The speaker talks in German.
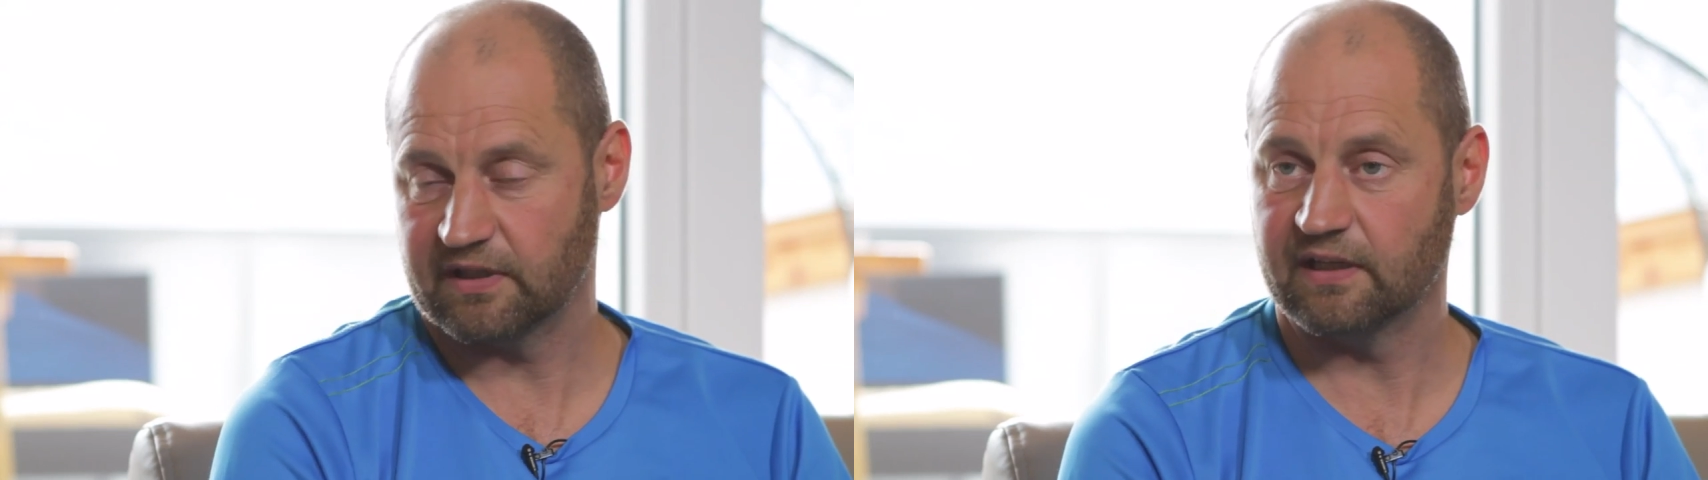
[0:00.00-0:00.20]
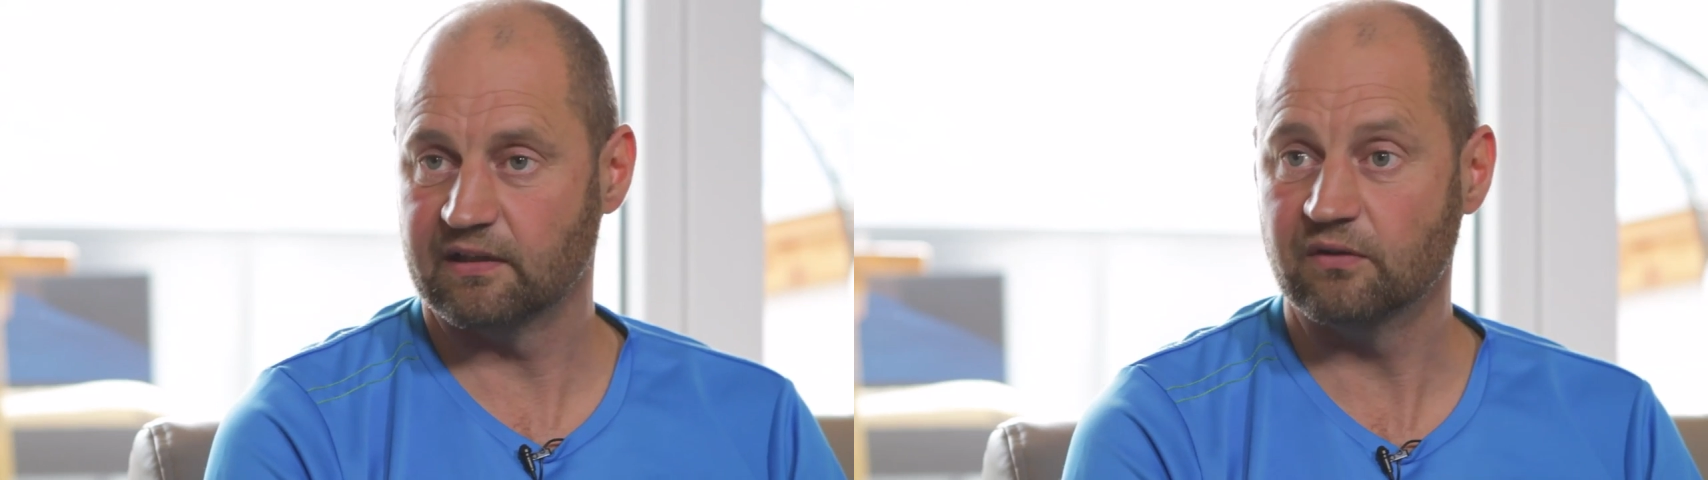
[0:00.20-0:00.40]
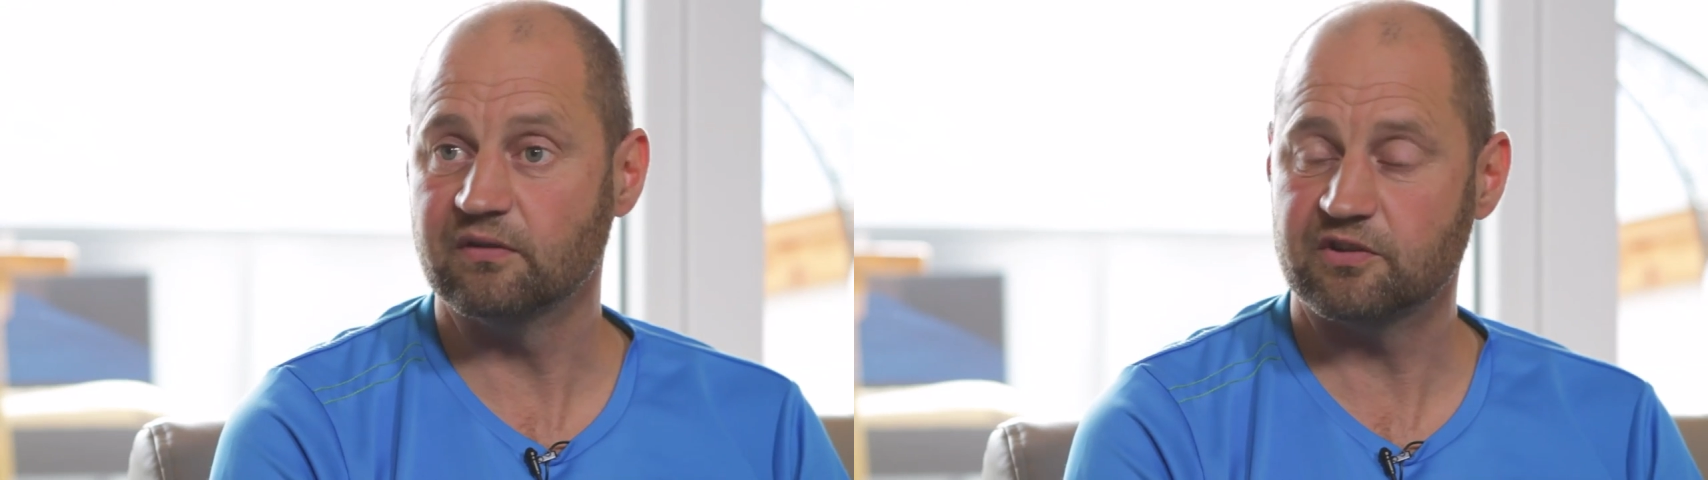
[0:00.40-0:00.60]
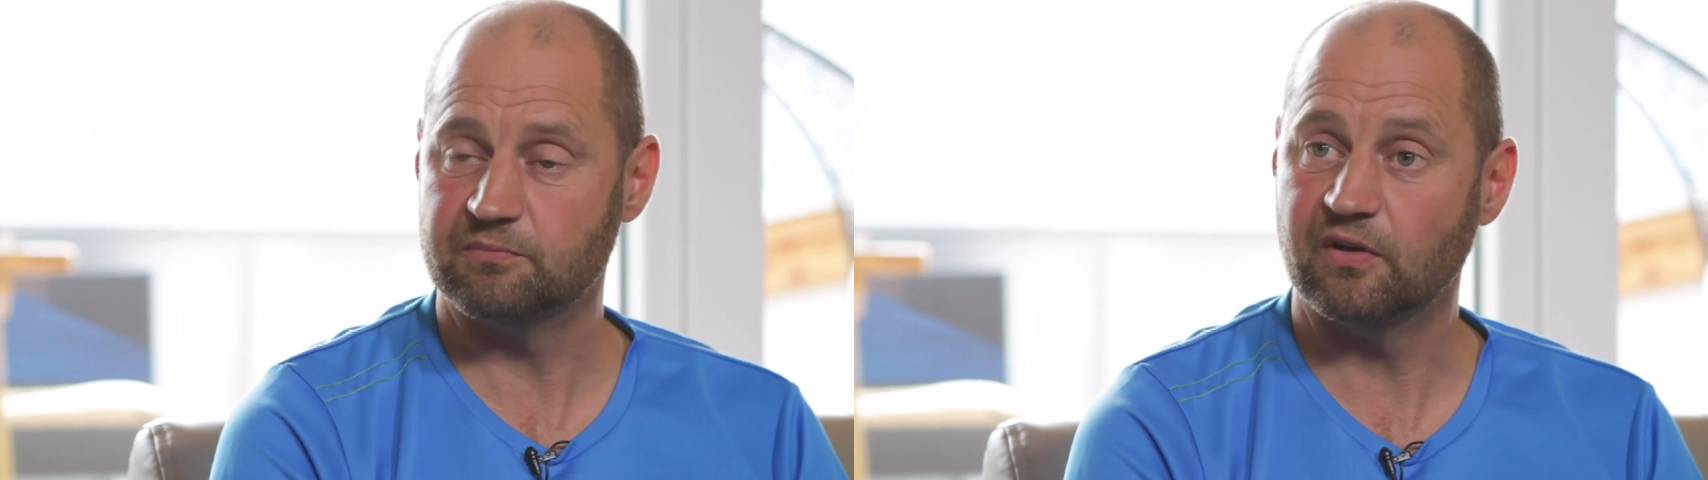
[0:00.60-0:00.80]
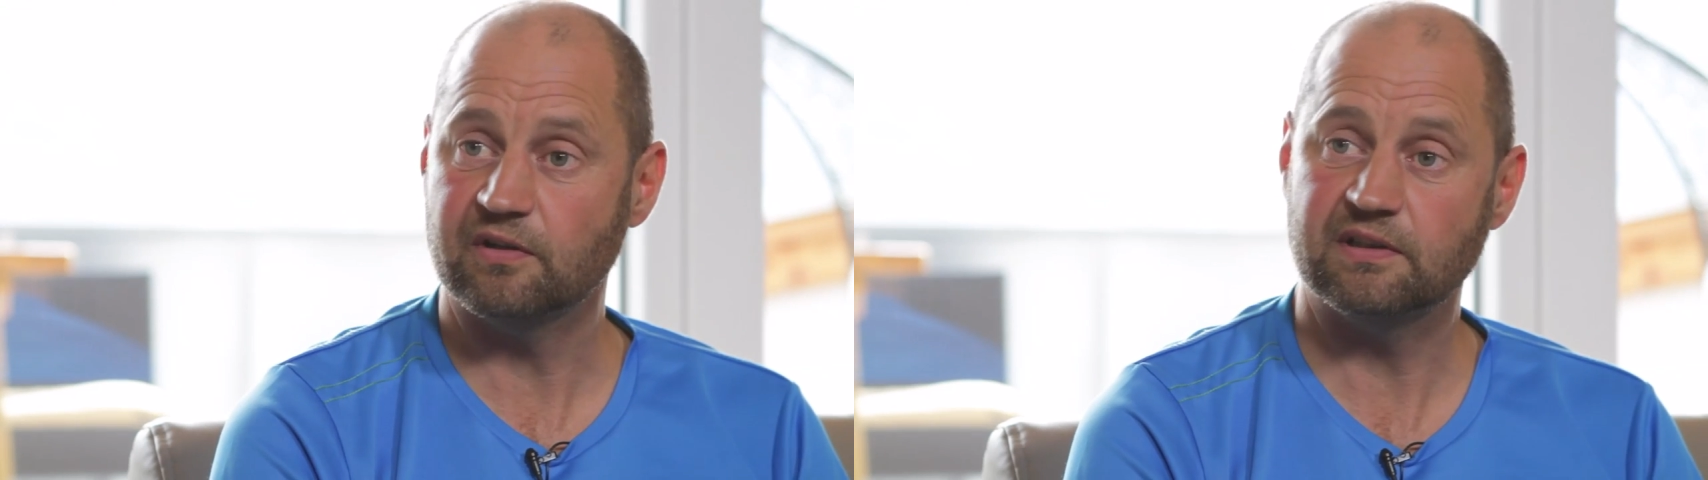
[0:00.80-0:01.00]
gerne anders
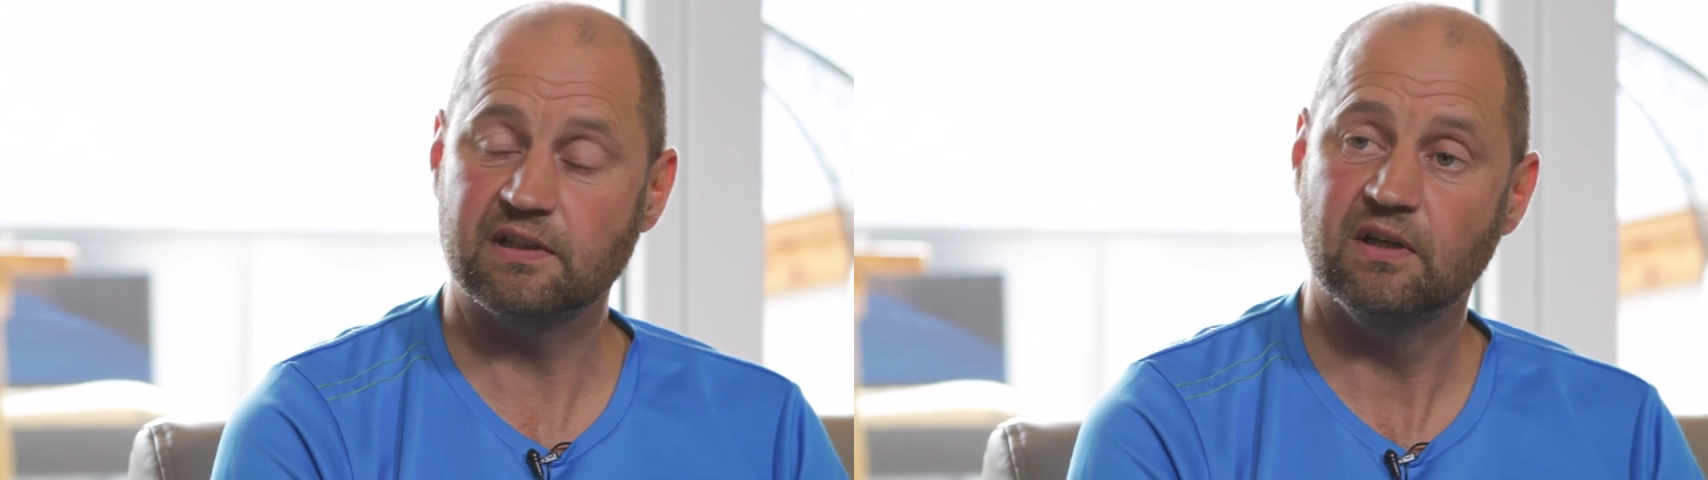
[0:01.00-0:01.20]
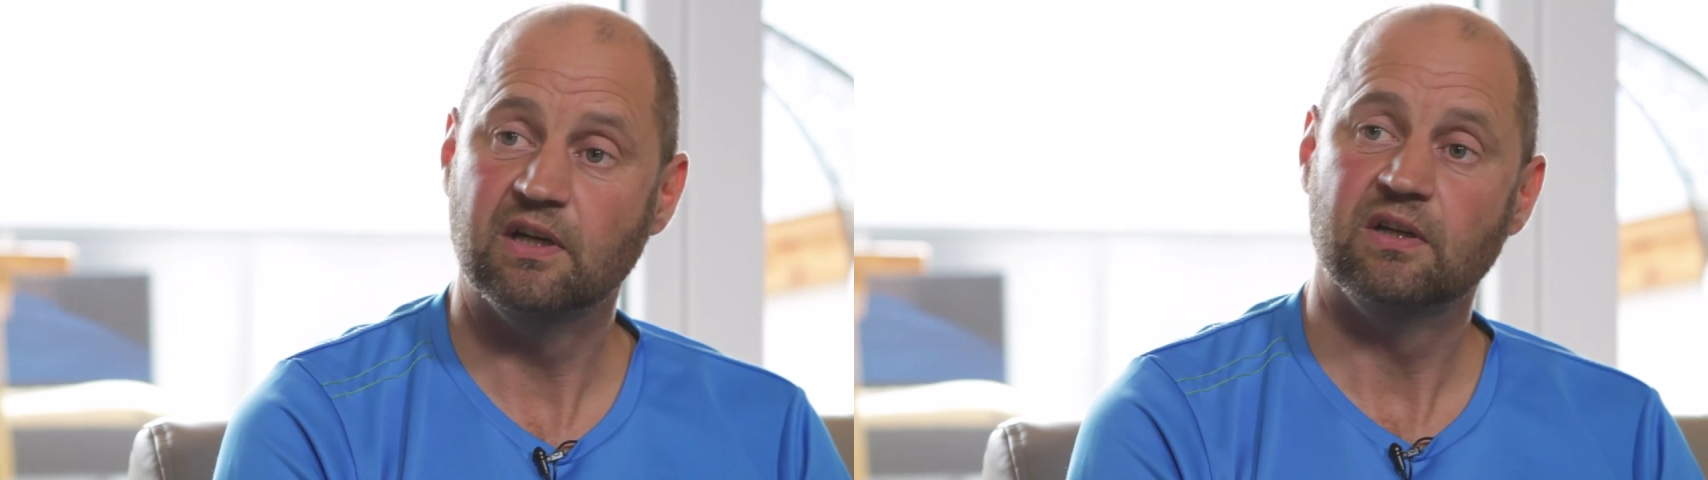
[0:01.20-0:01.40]
machen. Noch.